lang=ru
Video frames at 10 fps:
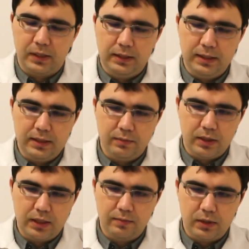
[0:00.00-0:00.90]
Если
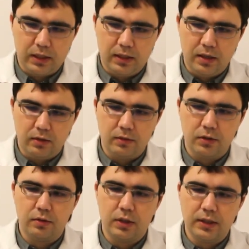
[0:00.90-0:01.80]
брать
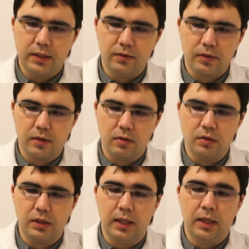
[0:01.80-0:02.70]
МРТ-диагностику рассеянного
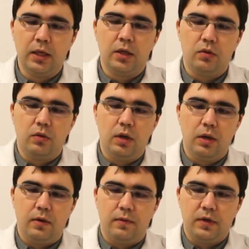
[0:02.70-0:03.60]
склероза, то
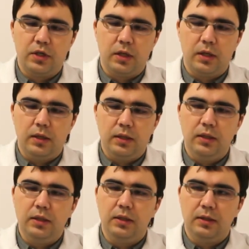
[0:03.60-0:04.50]
важна
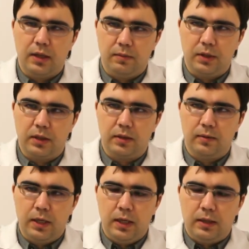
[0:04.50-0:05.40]
и динамика.
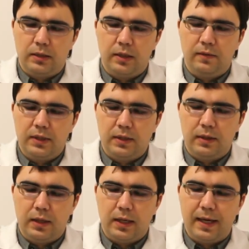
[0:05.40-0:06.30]

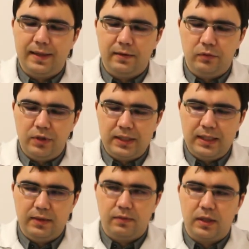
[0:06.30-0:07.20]
Соответственно, одного
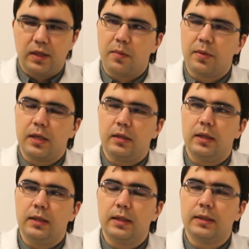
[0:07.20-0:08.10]
исследования, как правило,
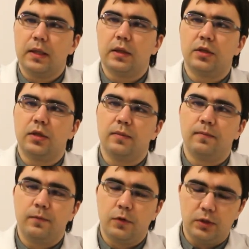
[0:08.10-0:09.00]
недостаточно.
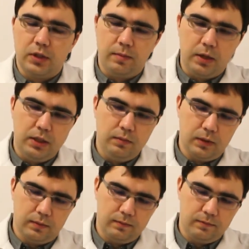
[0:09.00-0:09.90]
То есть
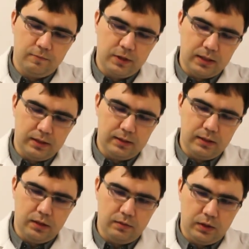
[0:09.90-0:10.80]
необходимо взять
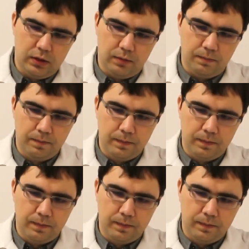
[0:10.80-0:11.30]
исследование